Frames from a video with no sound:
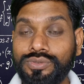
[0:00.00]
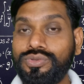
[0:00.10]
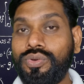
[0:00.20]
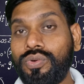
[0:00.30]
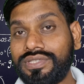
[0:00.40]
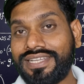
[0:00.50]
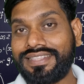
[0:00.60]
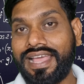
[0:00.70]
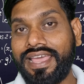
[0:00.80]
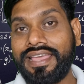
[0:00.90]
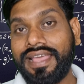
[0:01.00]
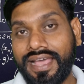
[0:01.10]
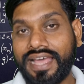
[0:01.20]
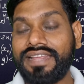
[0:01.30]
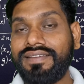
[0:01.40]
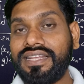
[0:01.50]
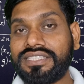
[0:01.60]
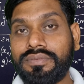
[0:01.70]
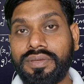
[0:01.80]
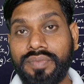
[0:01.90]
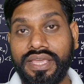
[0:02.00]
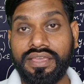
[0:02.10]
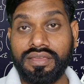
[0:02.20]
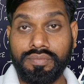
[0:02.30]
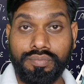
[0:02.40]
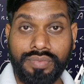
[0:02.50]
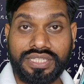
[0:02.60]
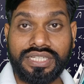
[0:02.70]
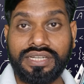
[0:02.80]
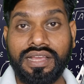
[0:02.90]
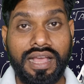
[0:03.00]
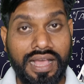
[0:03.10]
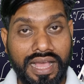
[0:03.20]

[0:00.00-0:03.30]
दोस्तों हो सकता है आने वाले समय में मशीन